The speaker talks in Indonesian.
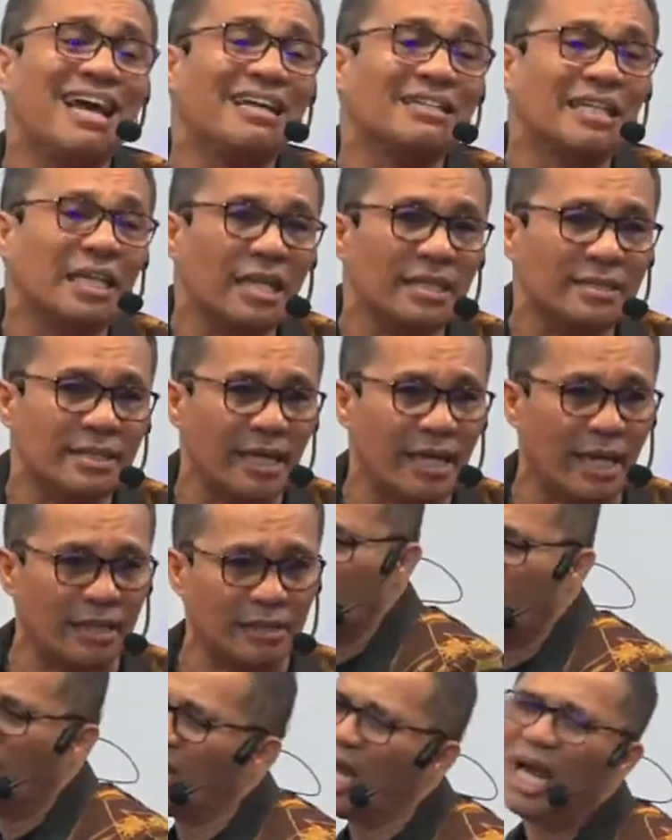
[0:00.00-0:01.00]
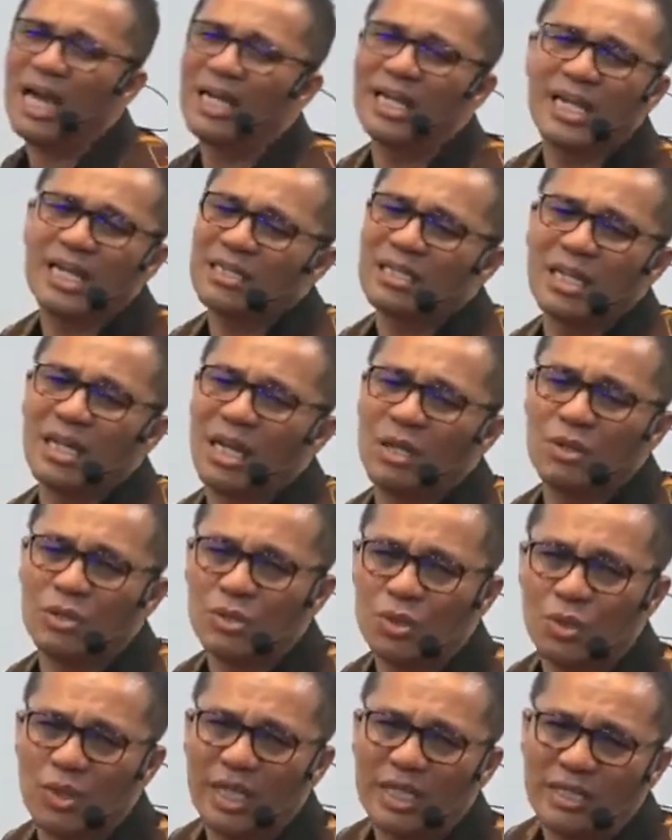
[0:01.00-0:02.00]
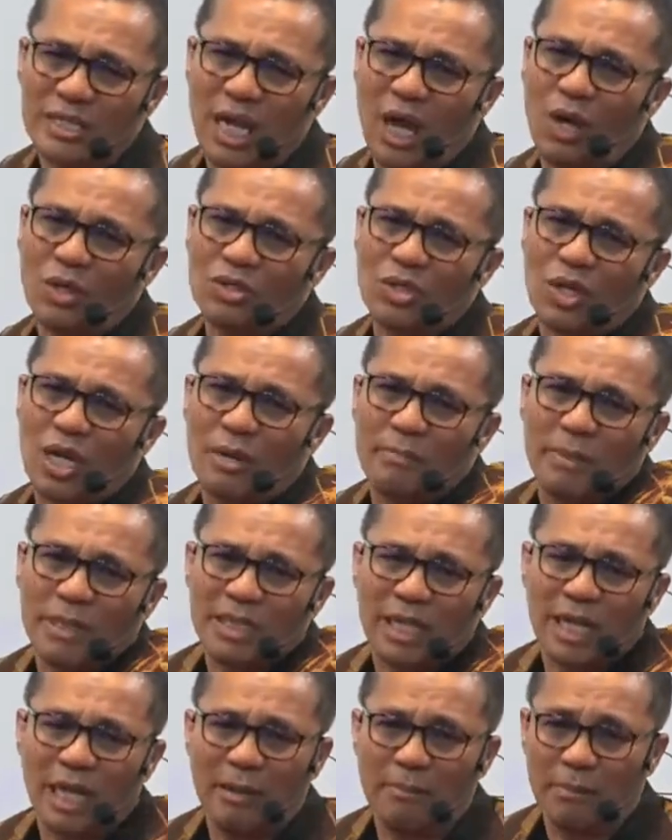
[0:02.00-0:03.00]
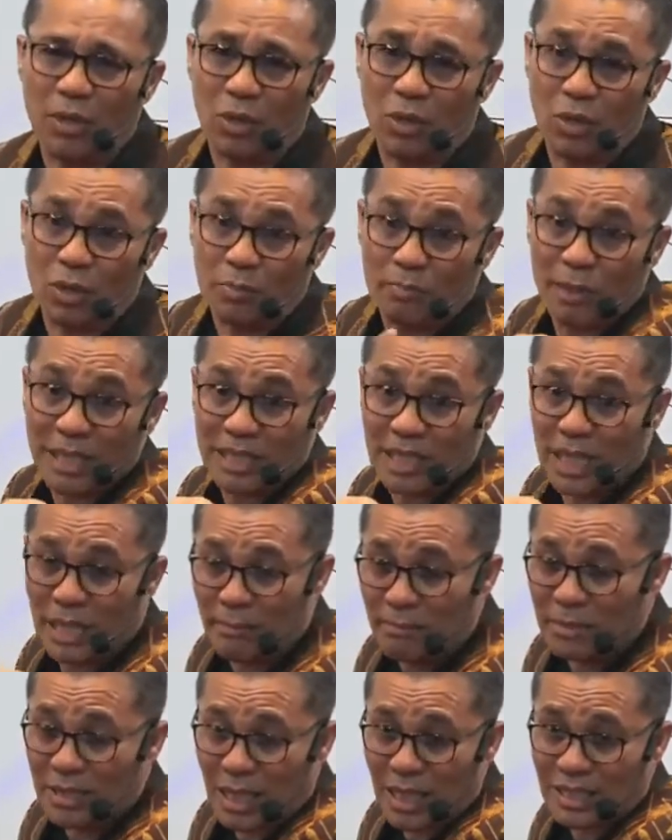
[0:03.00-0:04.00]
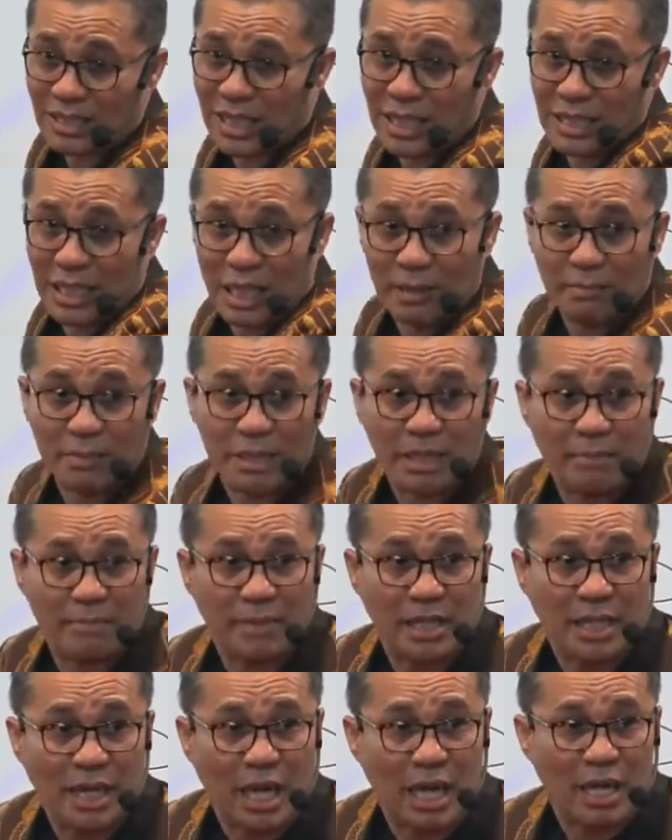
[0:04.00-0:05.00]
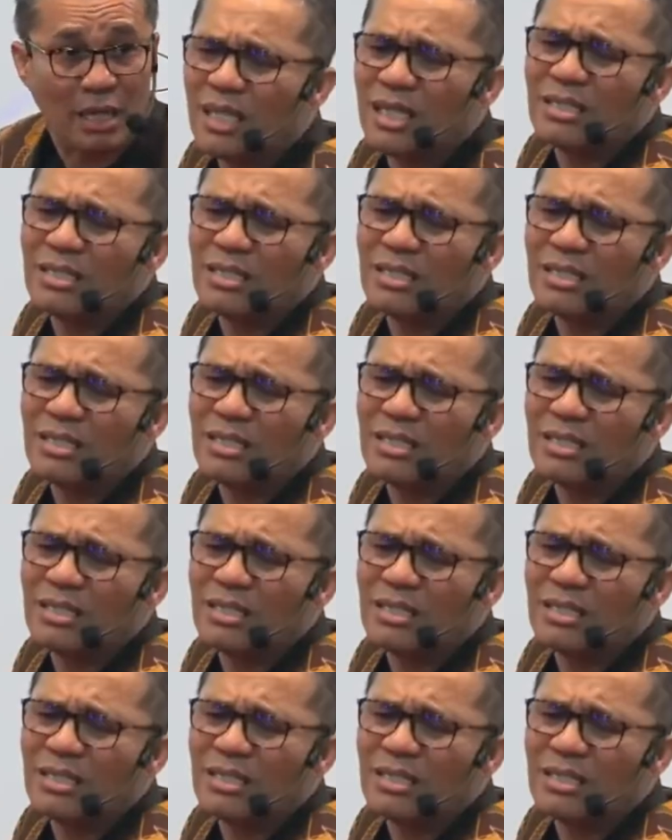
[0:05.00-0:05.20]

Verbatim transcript: yang tidak sehat. Nggak ada yang terlalu sulit. Daud orang Bethlehem loh. Bethlehem jelaskan dalam kitab Mika.